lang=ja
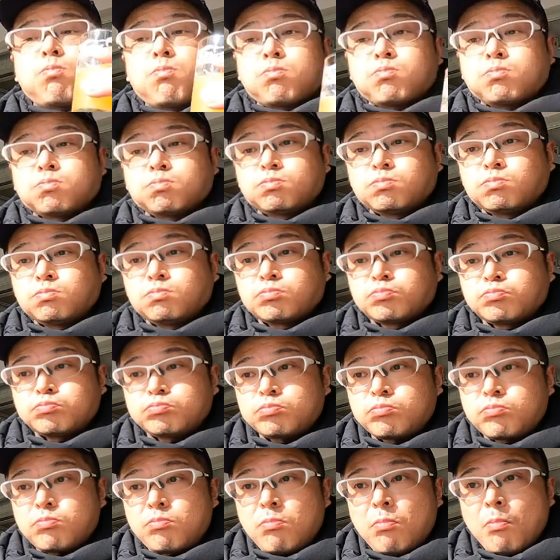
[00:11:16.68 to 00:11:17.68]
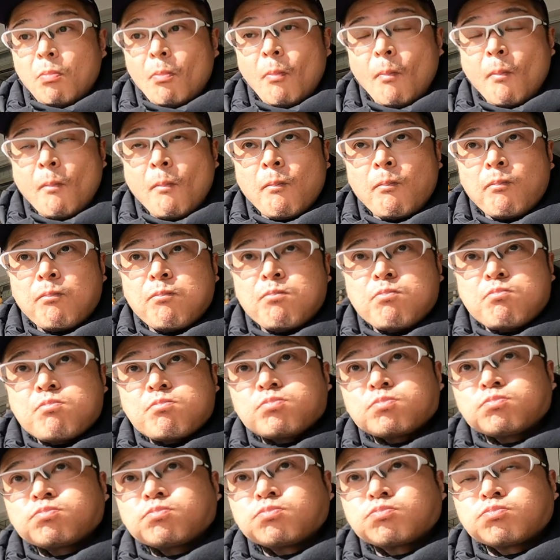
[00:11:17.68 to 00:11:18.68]
するとどうですか、
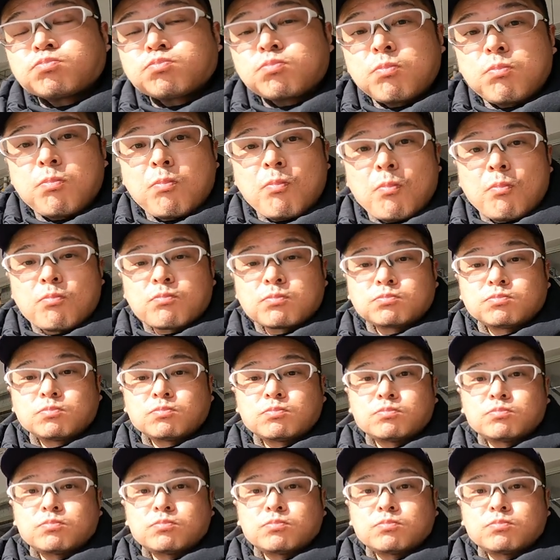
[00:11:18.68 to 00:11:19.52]
優し